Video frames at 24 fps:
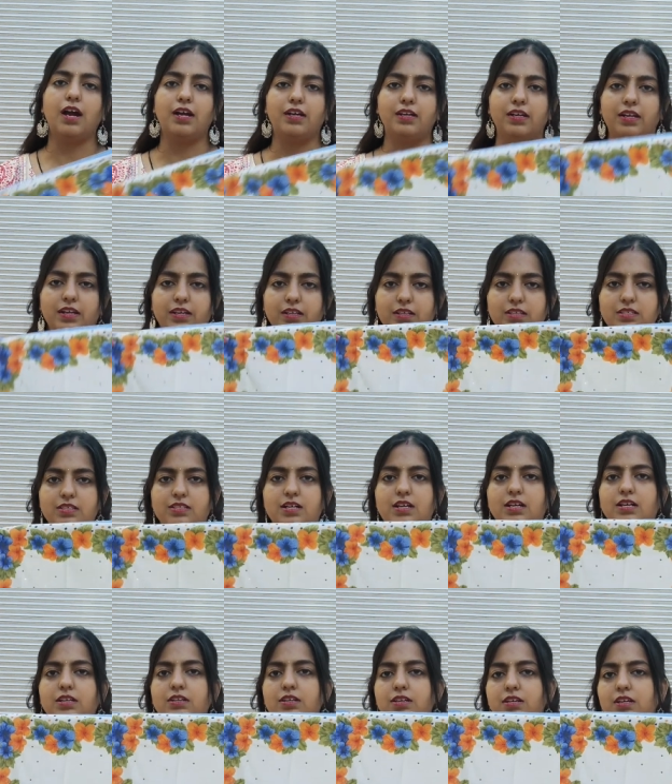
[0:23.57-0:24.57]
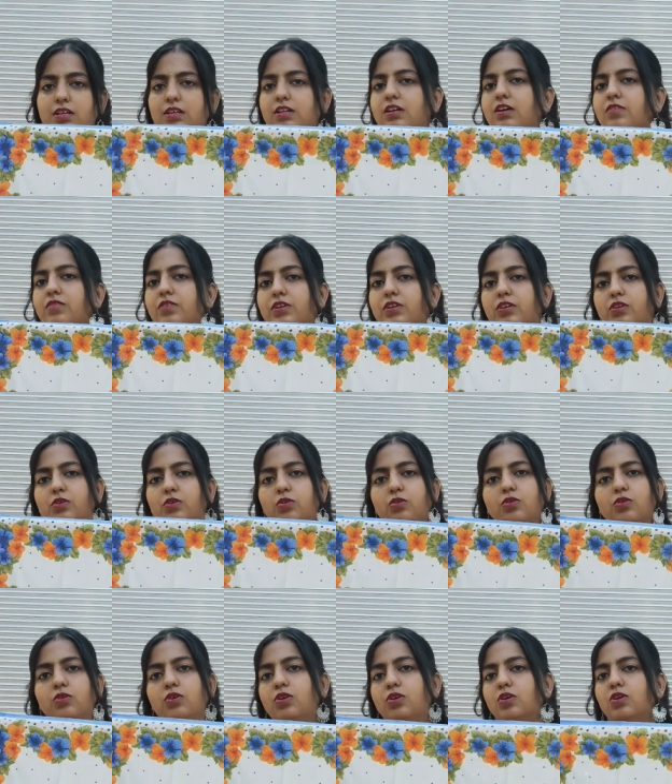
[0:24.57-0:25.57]
हाइड हैंग की साड़ी टकिंग का
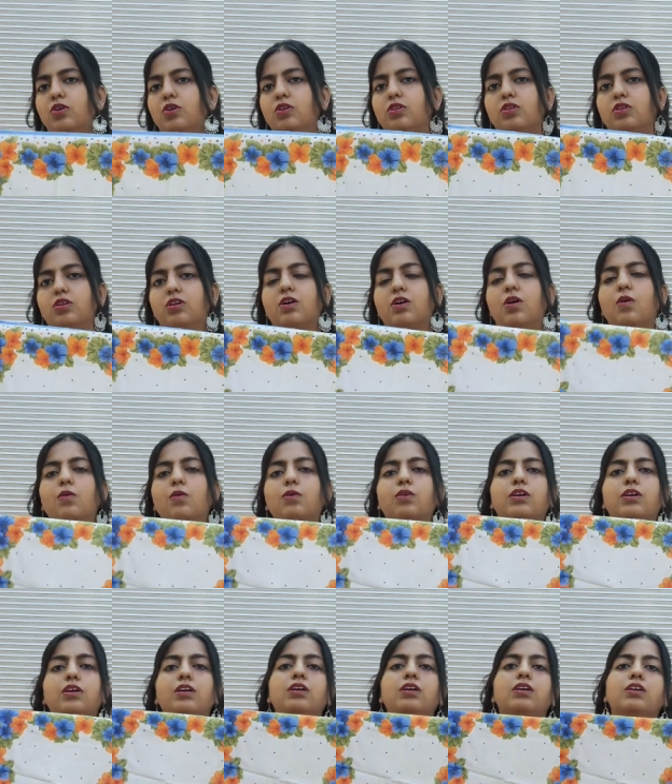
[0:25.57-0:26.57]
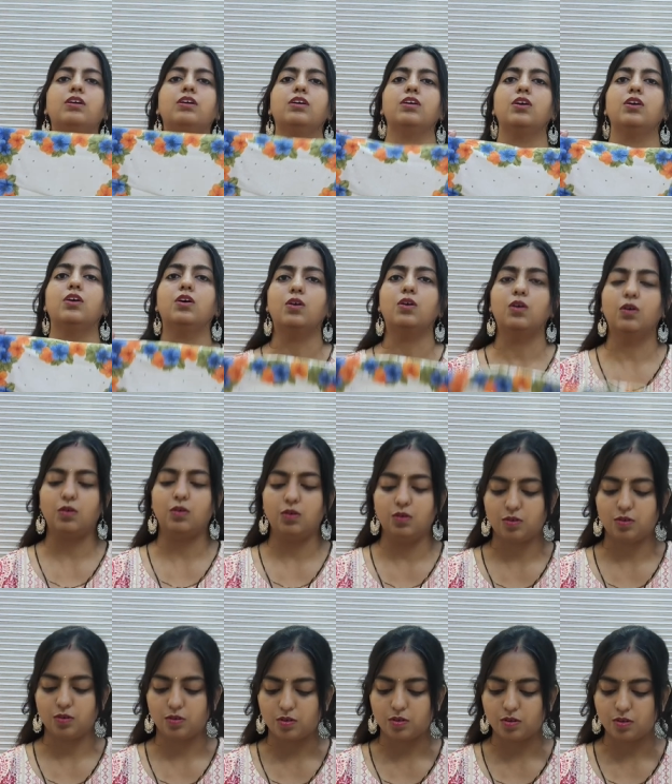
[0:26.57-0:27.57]
वीडियो दिखाऊंगी
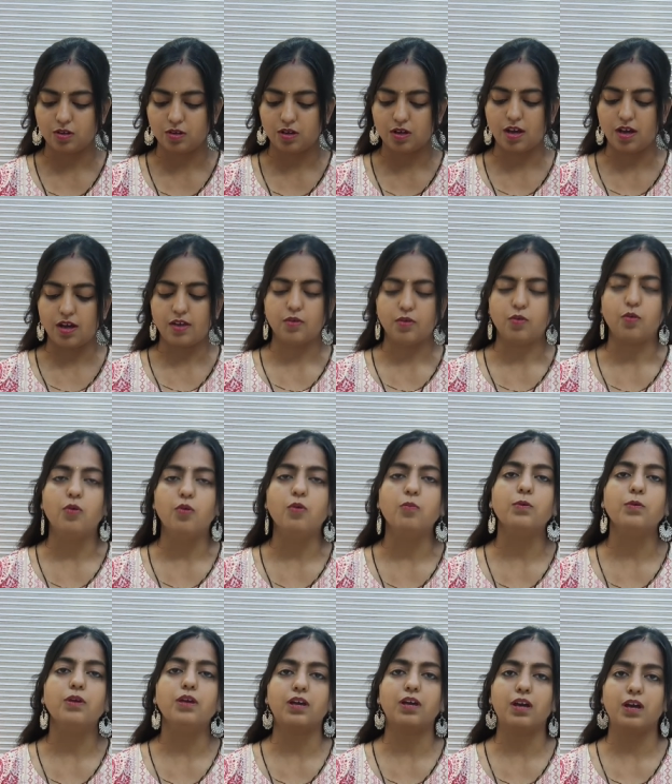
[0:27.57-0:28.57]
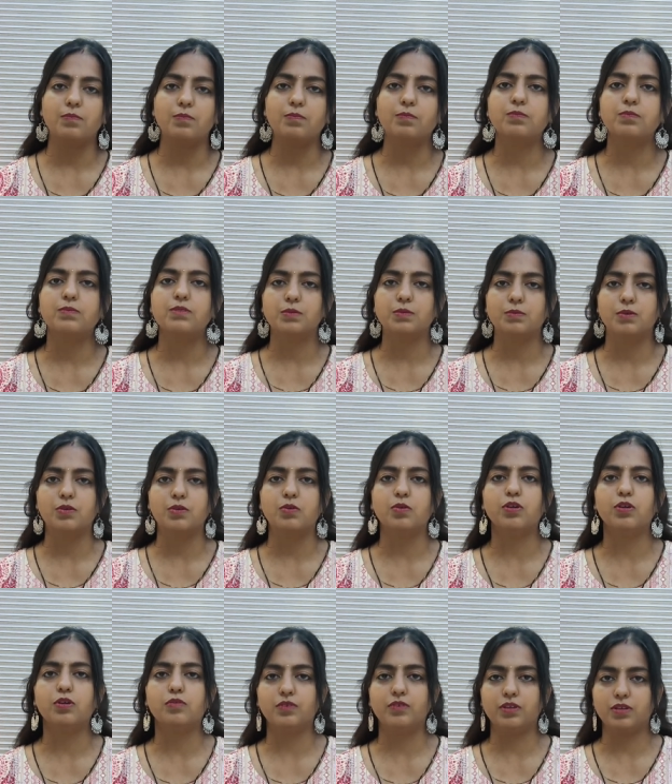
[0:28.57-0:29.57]
और आई होप कि आप सभी
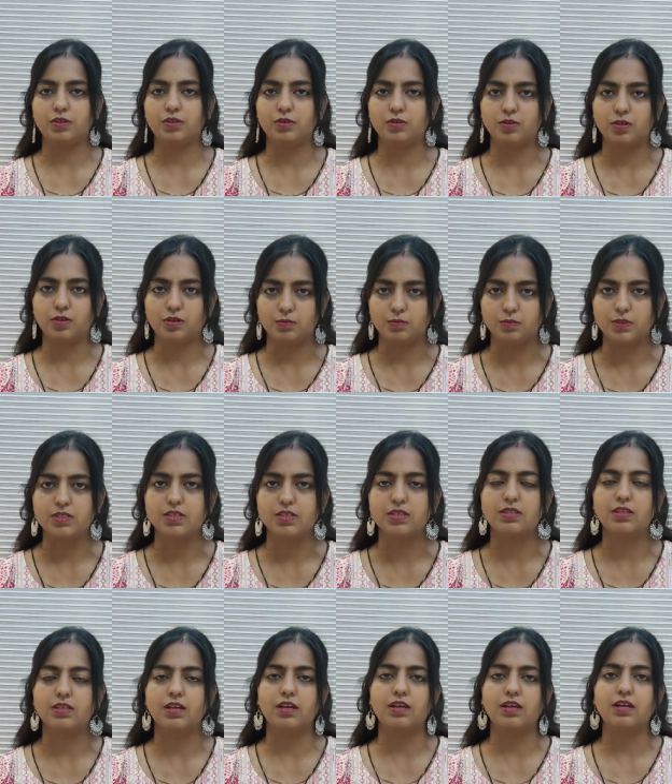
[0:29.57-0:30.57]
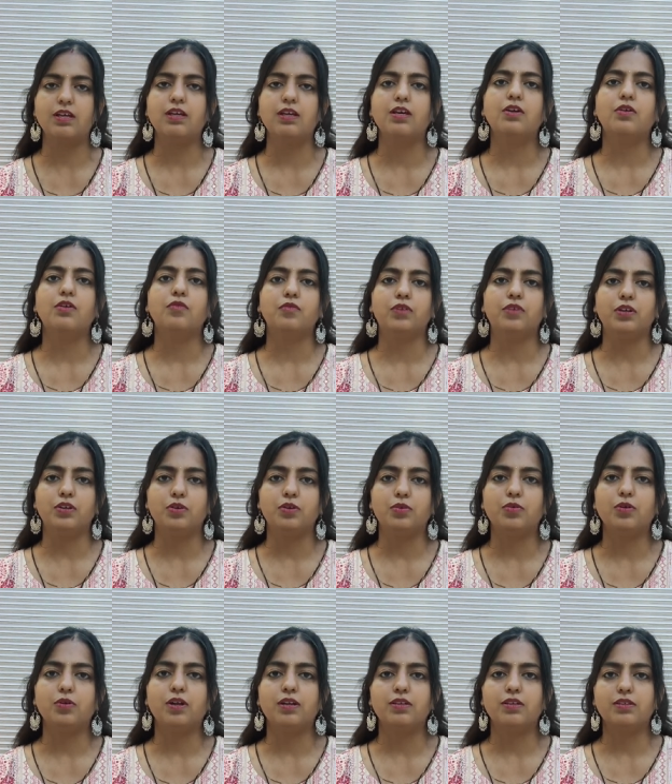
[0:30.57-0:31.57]
को ये वीडियो पसंद आए वीडियो
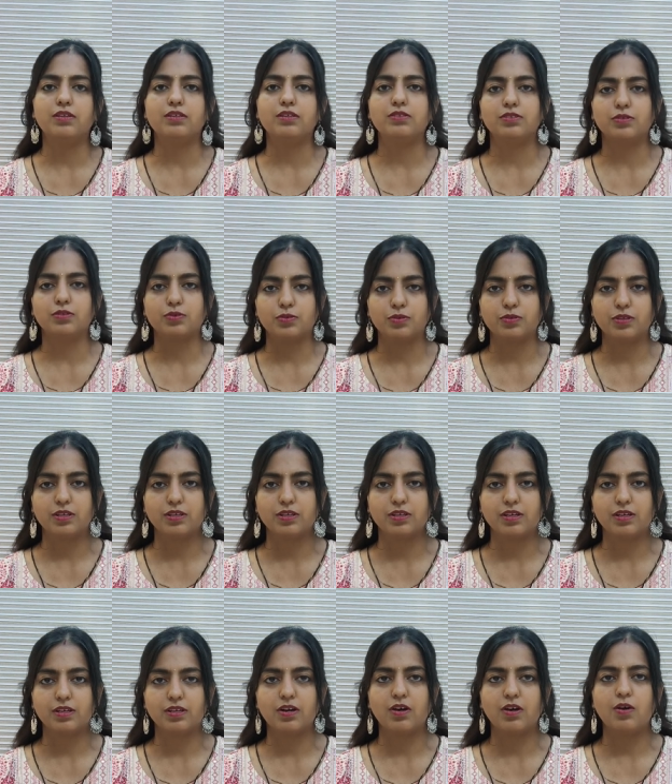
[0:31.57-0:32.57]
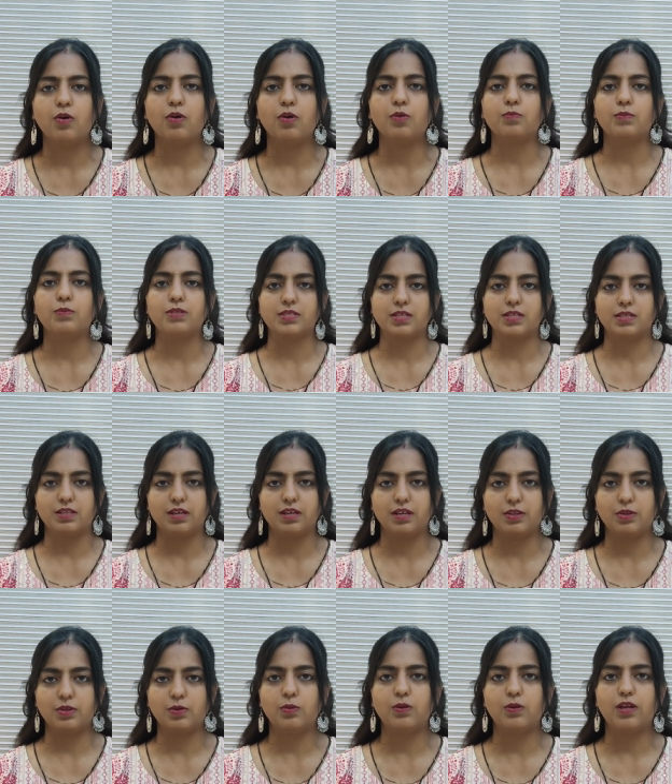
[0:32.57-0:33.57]
को एंड तक जरूर देखिएगा और पसंद
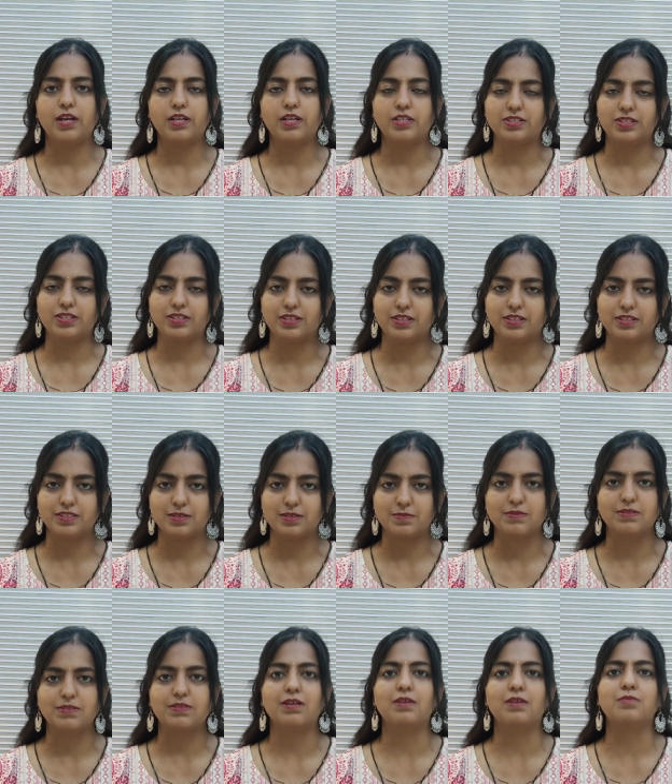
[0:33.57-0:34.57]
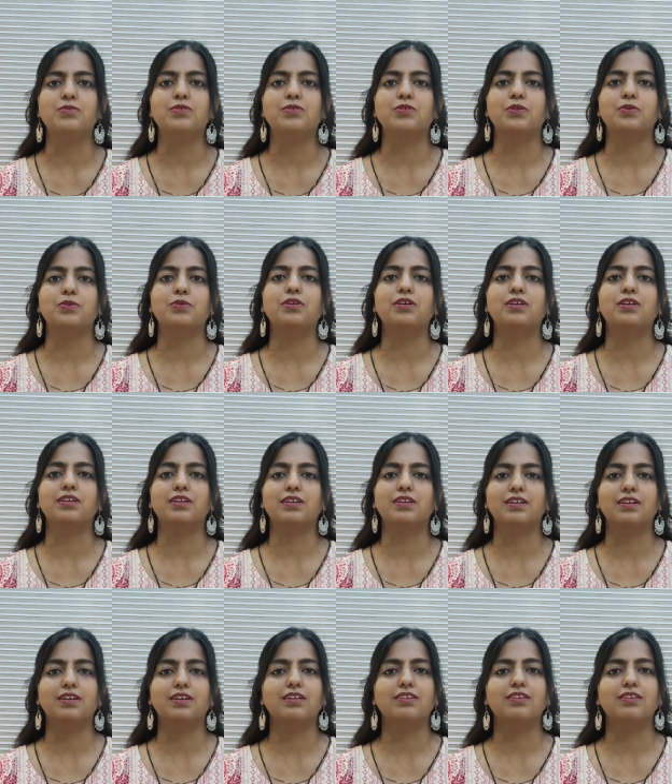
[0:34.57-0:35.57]
आए तो लाइक शेयर एंड सब्सक्राइब जरूर
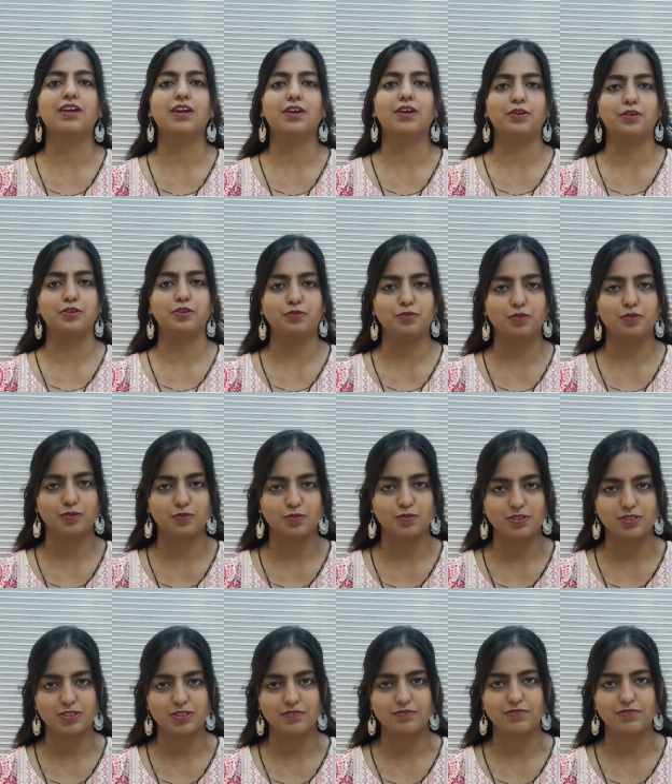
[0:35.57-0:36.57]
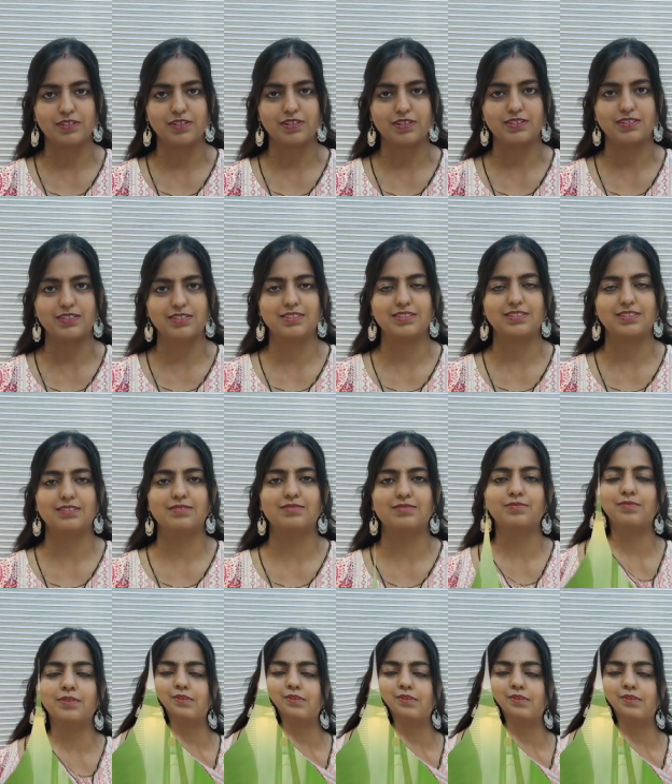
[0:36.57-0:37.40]
करिएगा थैंक यू फॉर वॉचिंग फ्रेंड्स